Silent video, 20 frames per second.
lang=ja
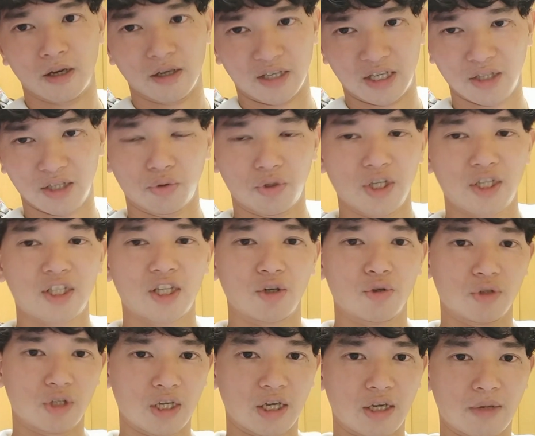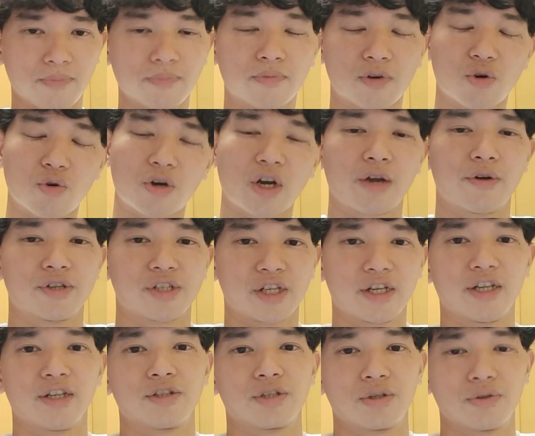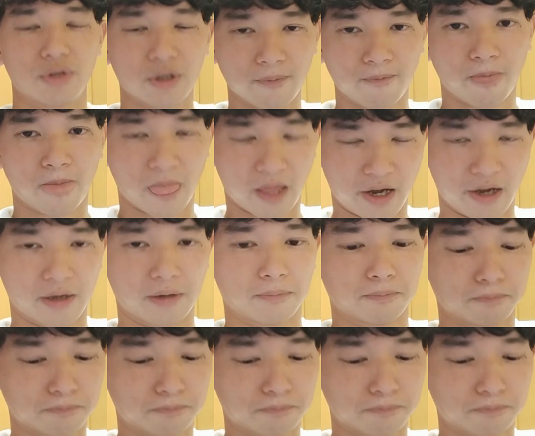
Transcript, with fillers: ゲットできたので、後悔はしてないですけどね。はい。